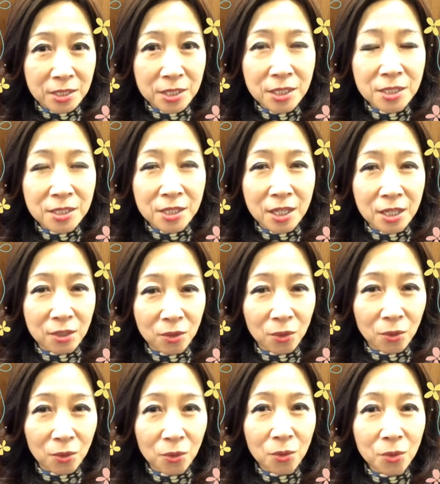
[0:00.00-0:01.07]
人生
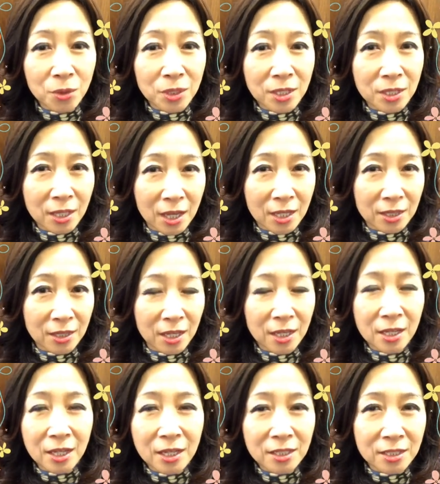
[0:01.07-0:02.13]
の大きな転
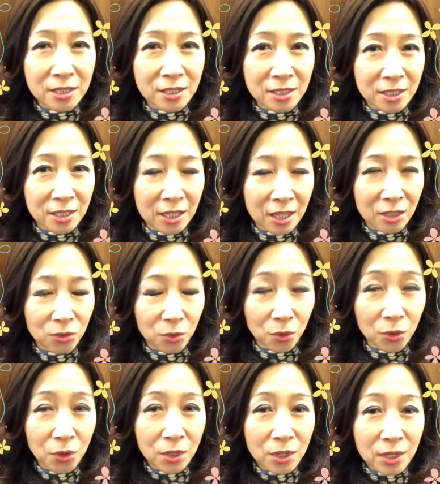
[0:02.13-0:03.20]
換期に来たと
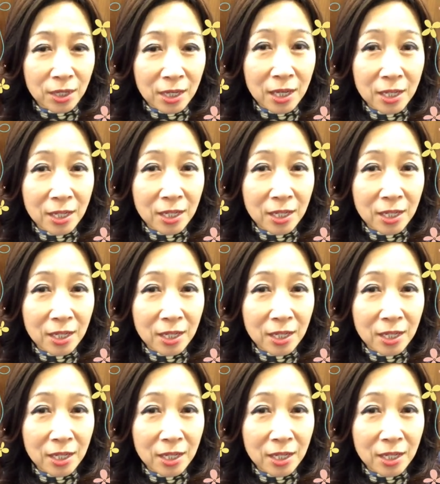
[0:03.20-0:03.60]
考